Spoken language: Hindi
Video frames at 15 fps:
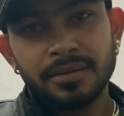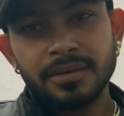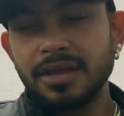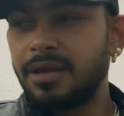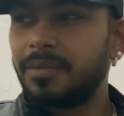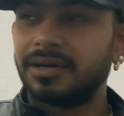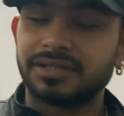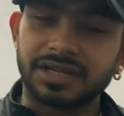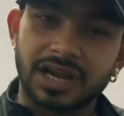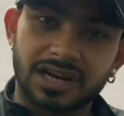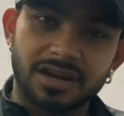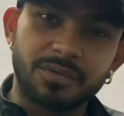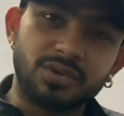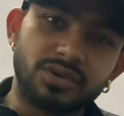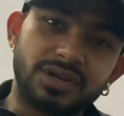एक बार
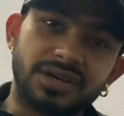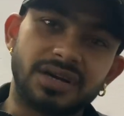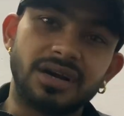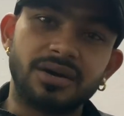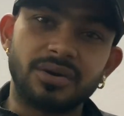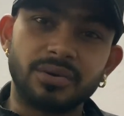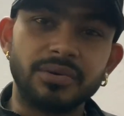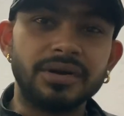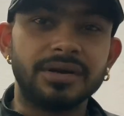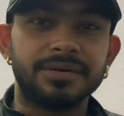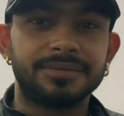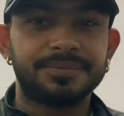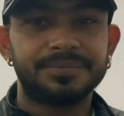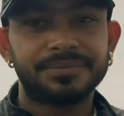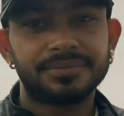जाके भी तो देखा करो ना
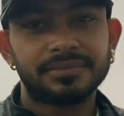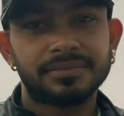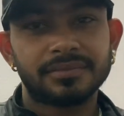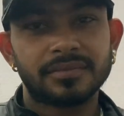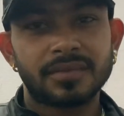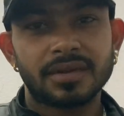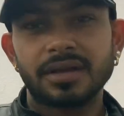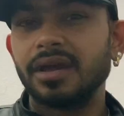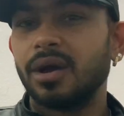क्या